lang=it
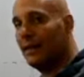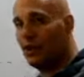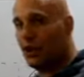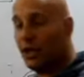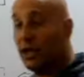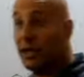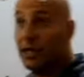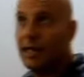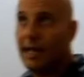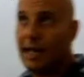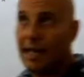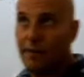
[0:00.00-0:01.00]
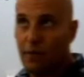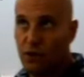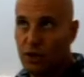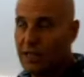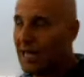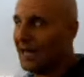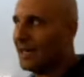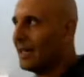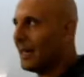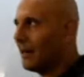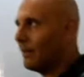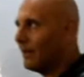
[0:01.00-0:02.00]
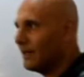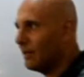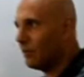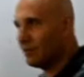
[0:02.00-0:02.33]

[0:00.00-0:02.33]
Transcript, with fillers: C è una velocità che chiaramente non